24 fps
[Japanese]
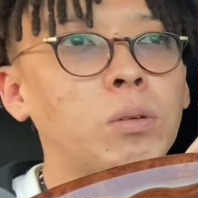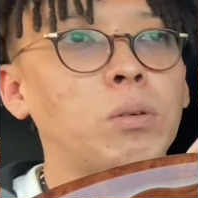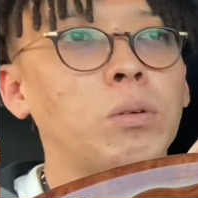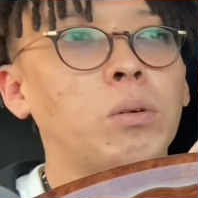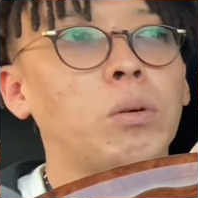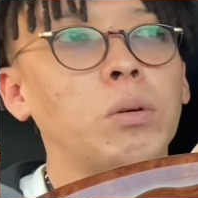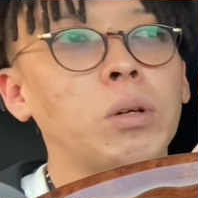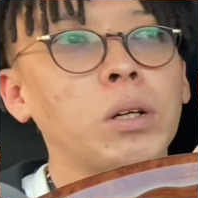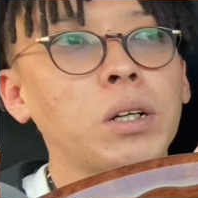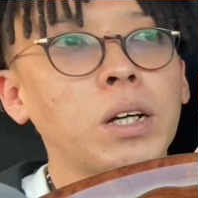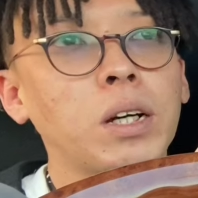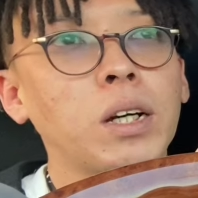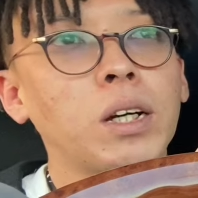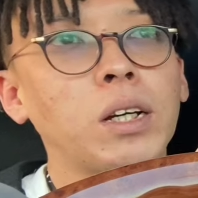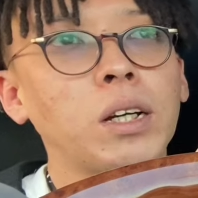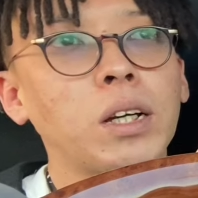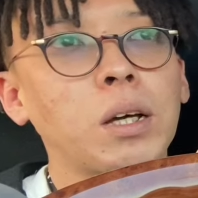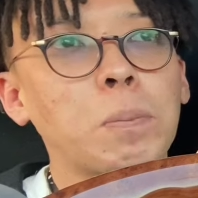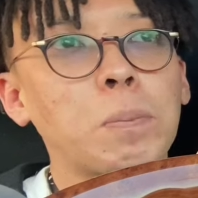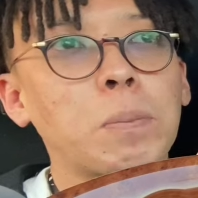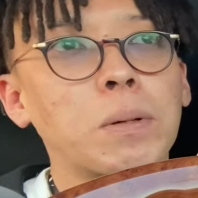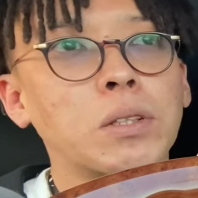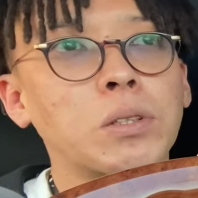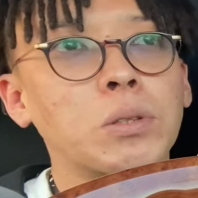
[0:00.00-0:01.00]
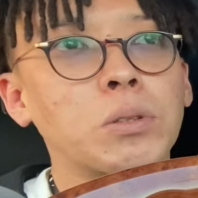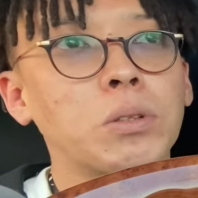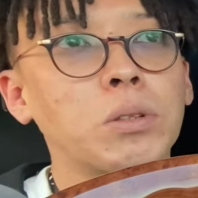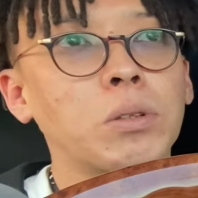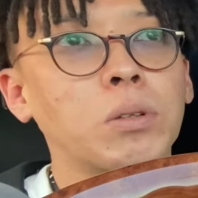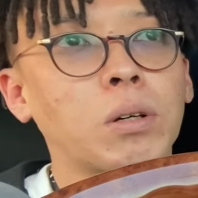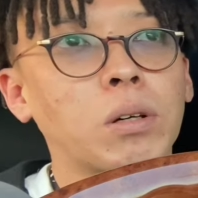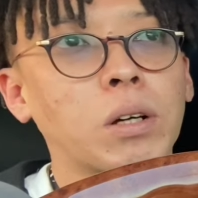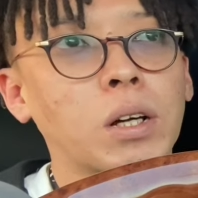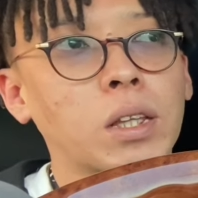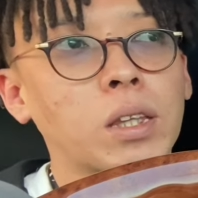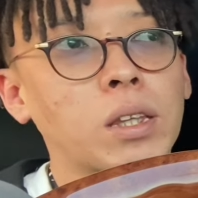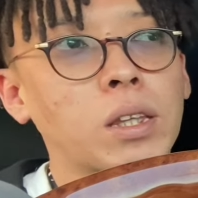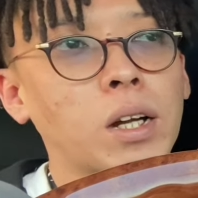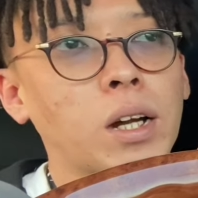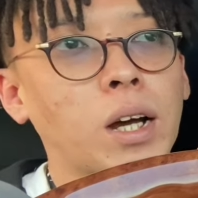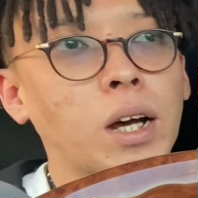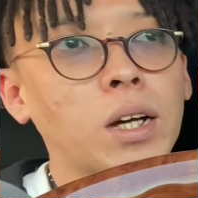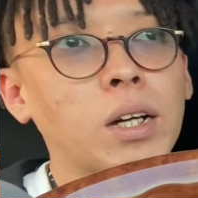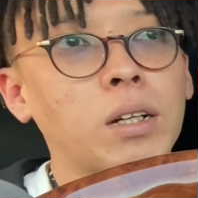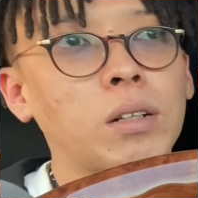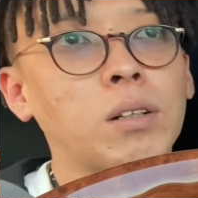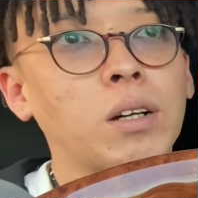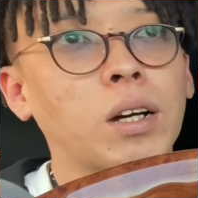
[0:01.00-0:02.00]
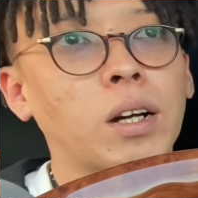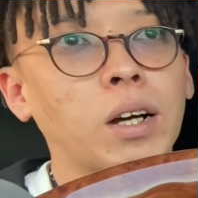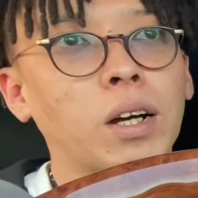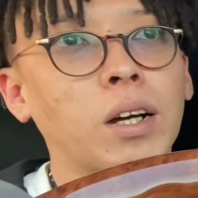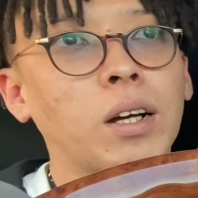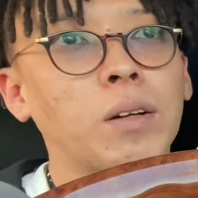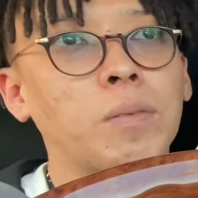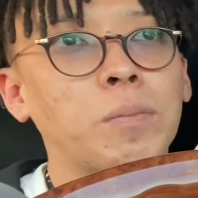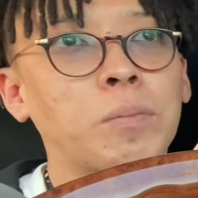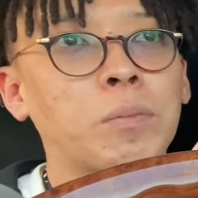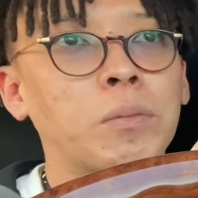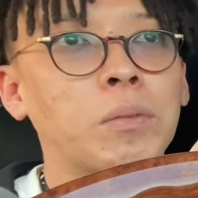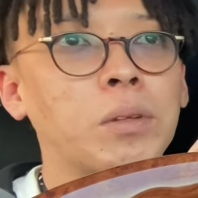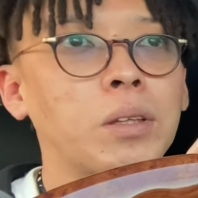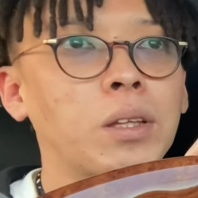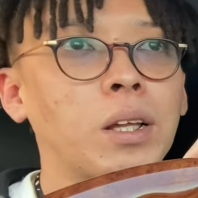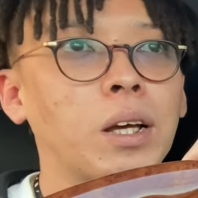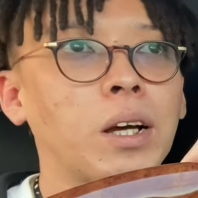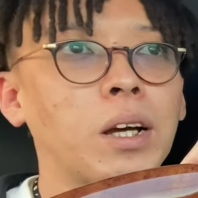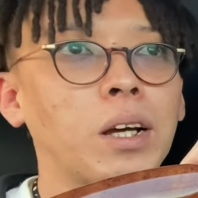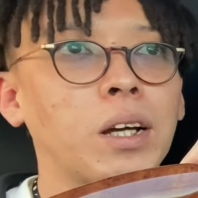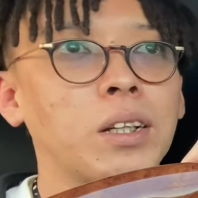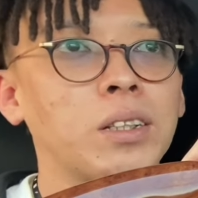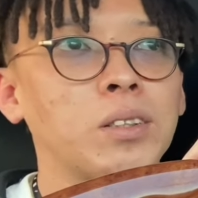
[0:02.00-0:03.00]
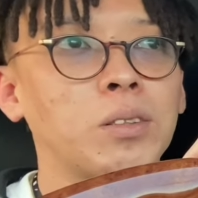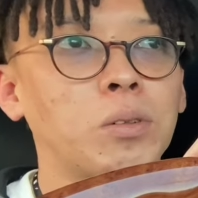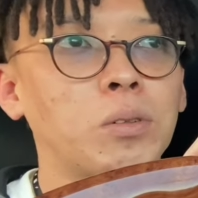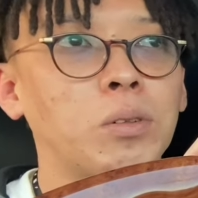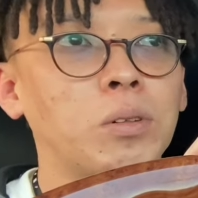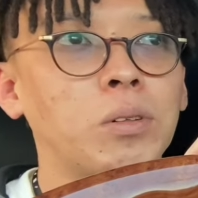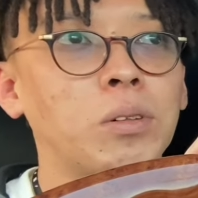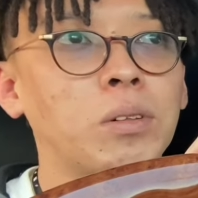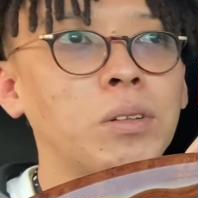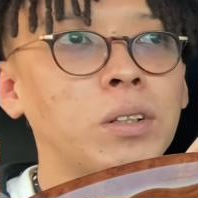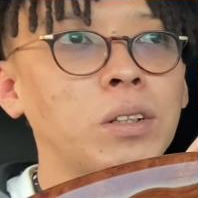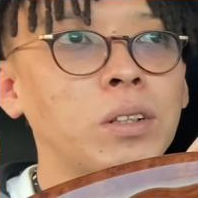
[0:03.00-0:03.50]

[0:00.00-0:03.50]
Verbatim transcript: 俺がやっぱそういうのあったら上がるから、なんかその、